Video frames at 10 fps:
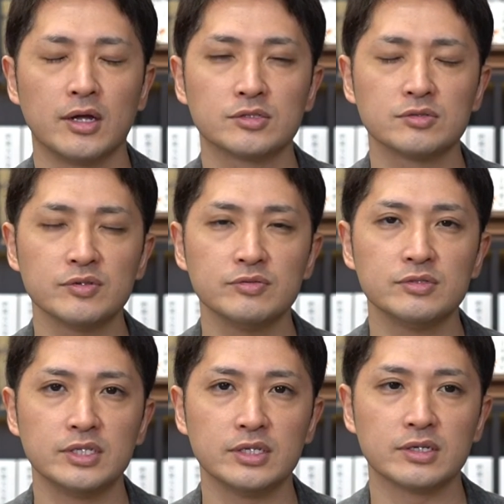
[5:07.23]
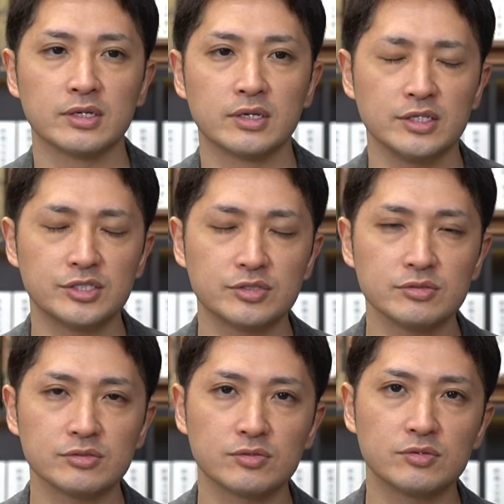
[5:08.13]
そんな風に一
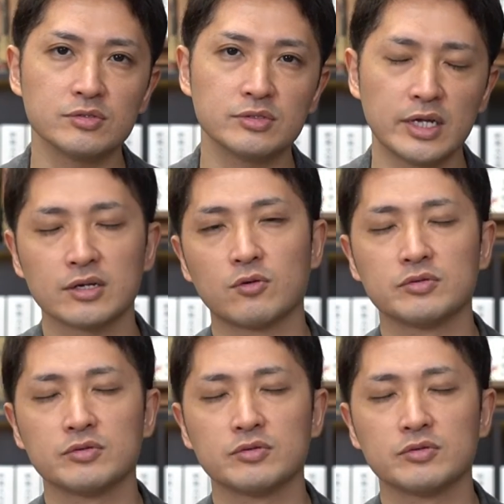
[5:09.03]
瞬そういうね、